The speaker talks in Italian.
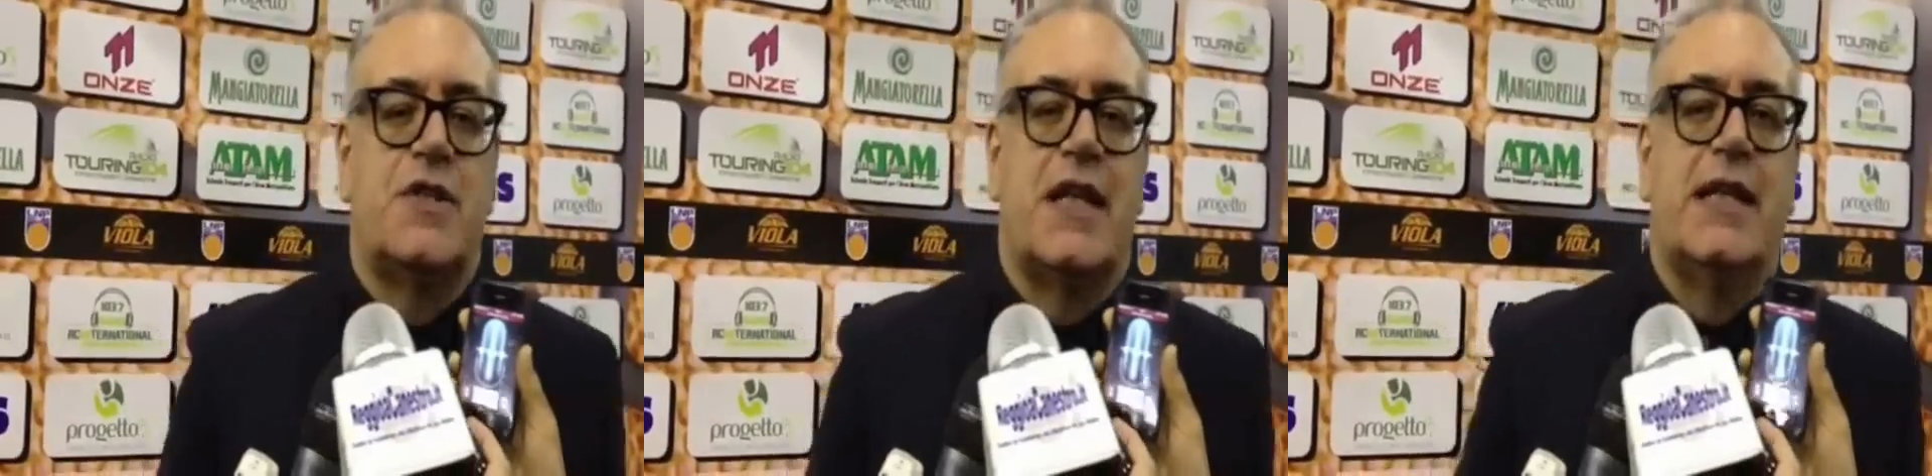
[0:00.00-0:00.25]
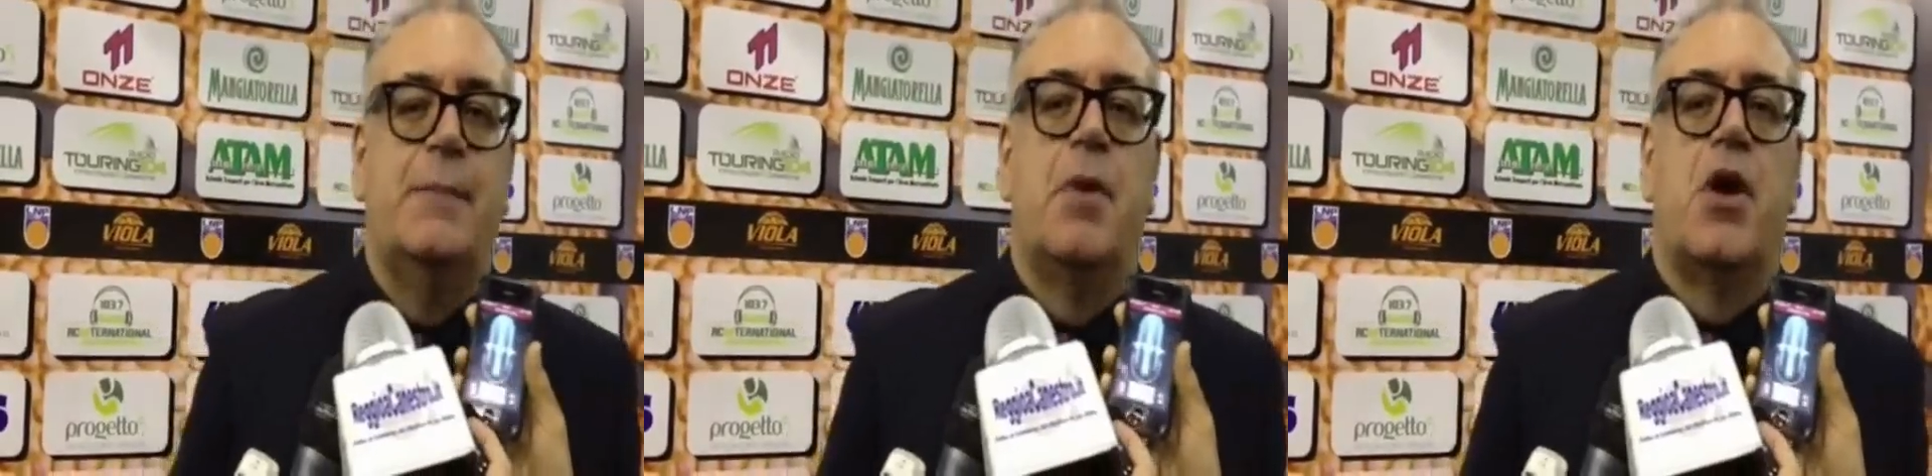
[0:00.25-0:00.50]

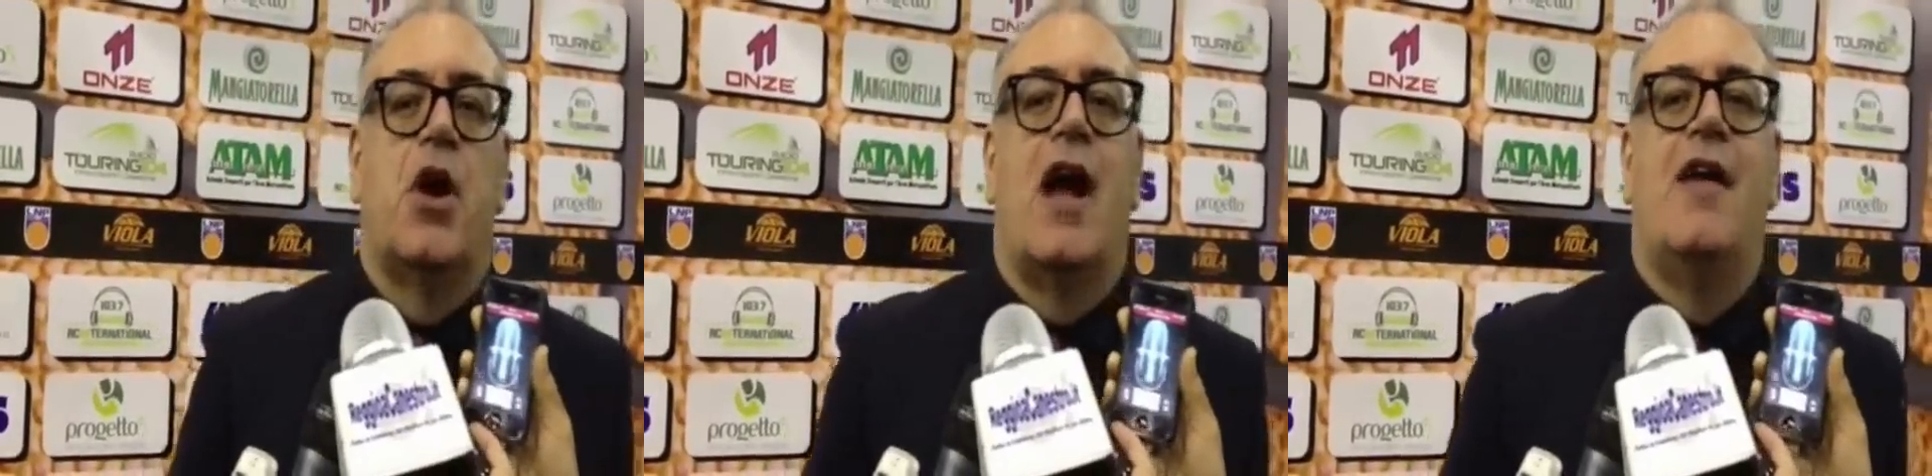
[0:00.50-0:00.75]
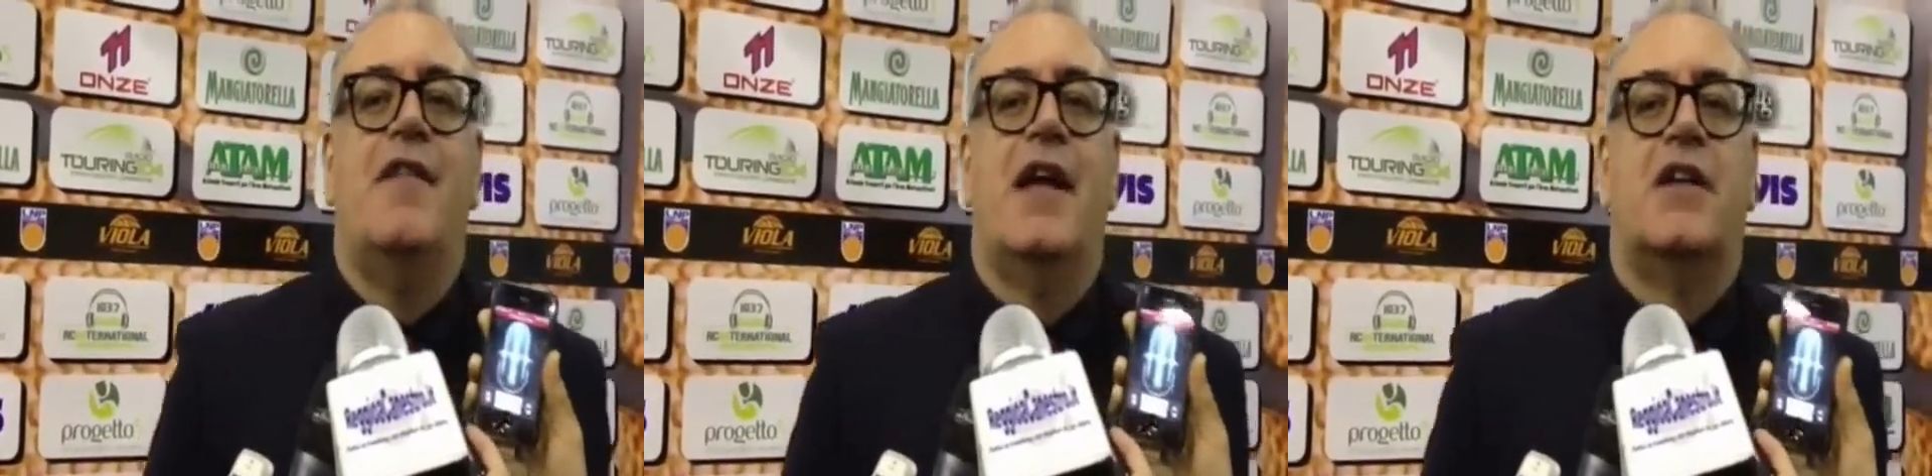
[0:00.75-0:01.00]
stati
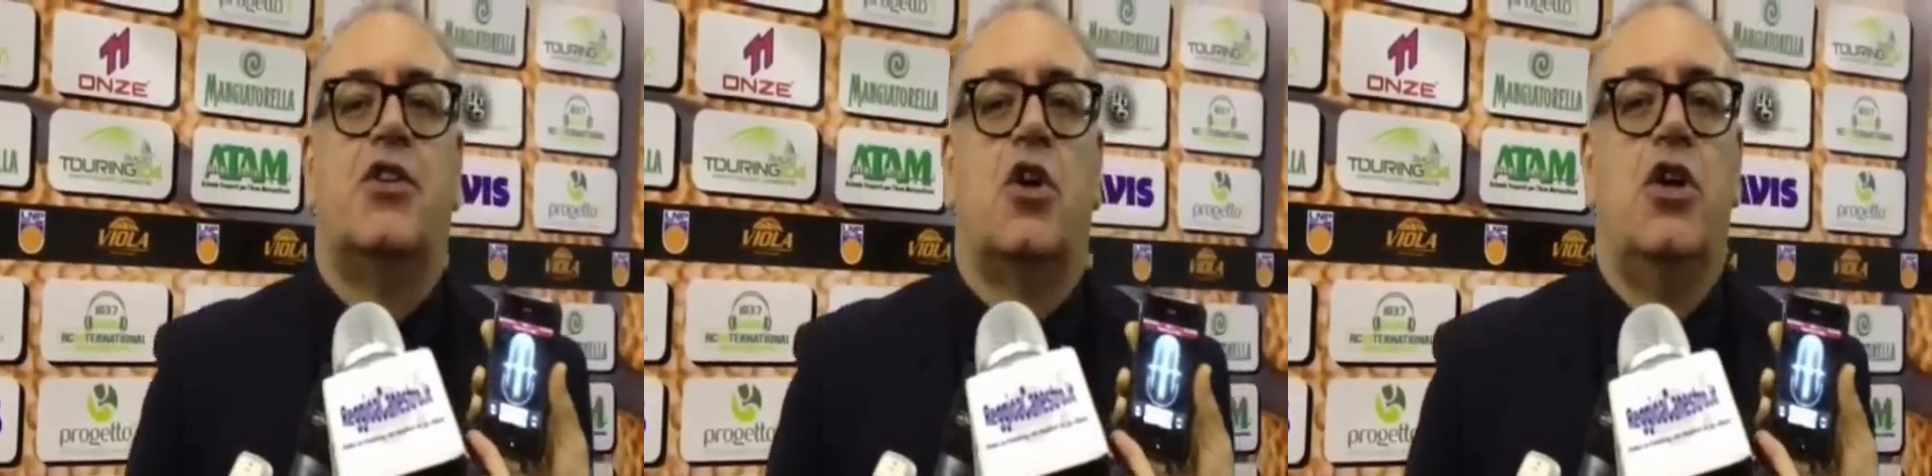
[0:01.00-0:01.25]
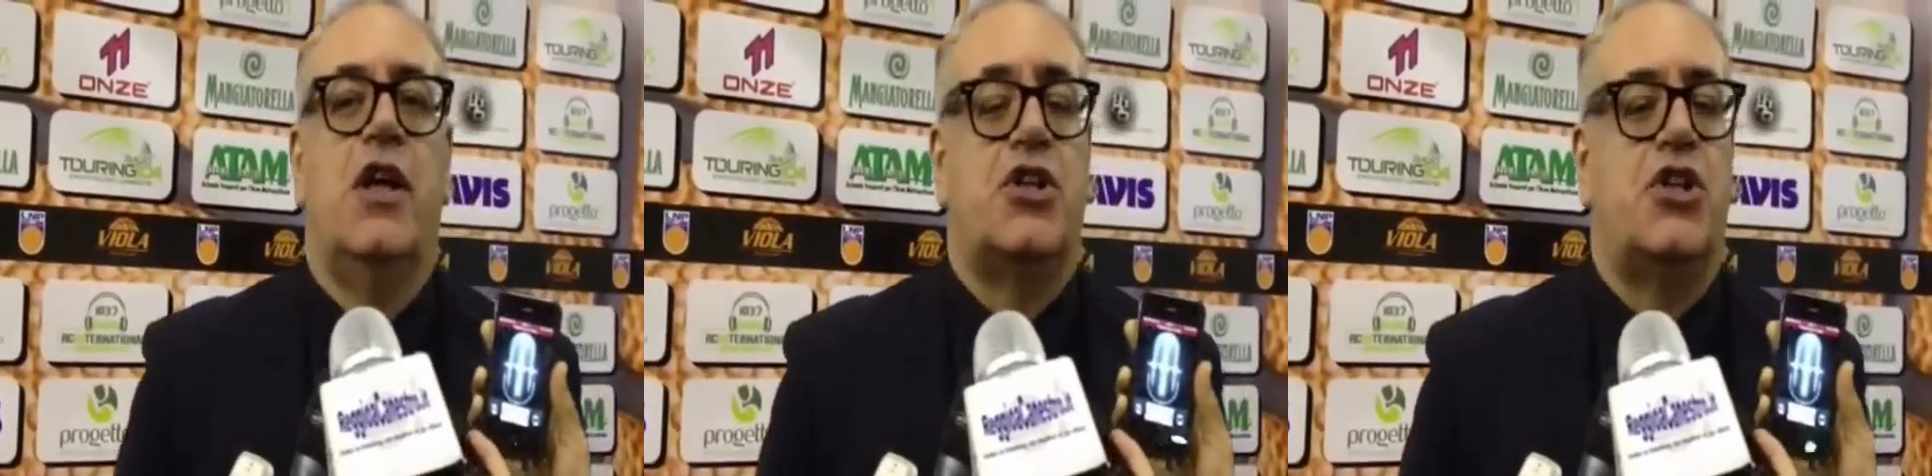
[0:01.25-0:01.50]
bravi a
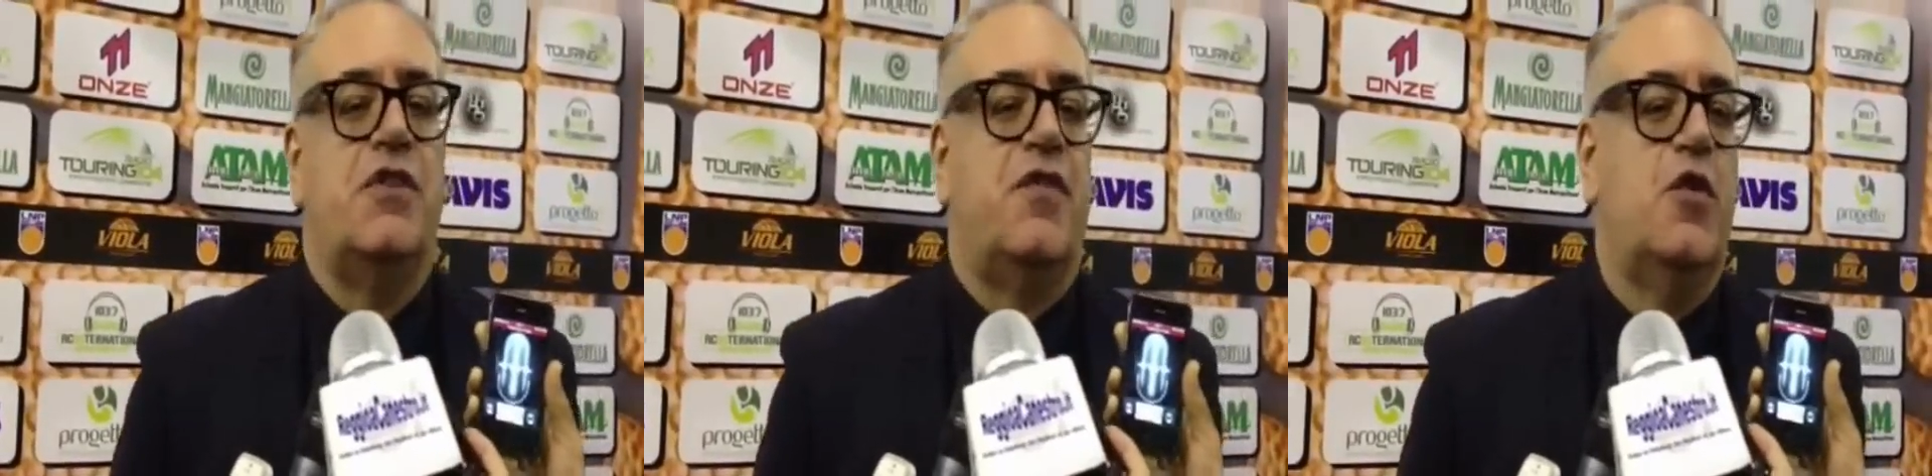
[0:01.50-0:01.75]
toglierci